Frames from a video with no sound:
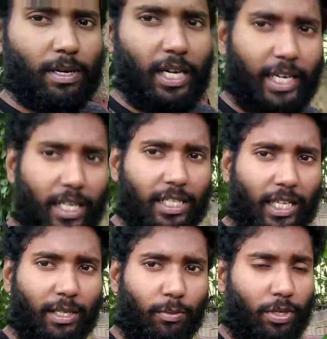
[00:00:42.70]
লিটিল
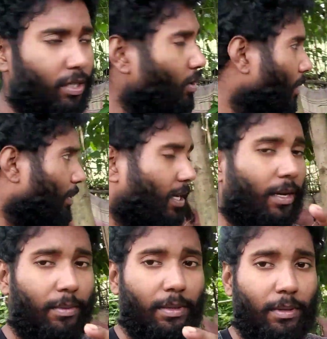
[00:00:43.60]
সাইজের মুরগি তো আপনাকে
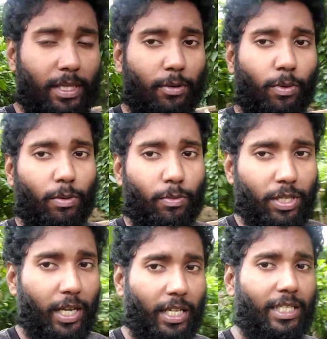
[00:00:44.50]
আমি এত বড় মুরগি
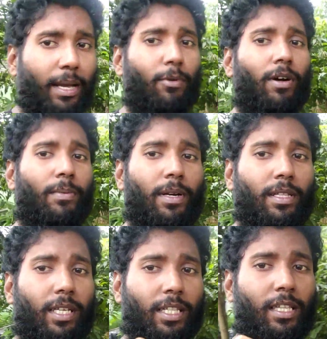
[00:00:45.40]
দেখাচ্ছি এবং আপনারা
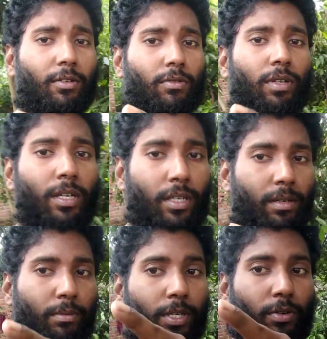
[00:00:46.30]
দেখতে থাকুন
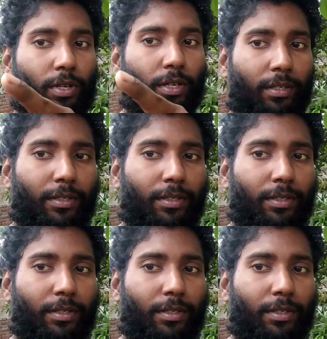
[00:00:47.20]
ভিডিওটি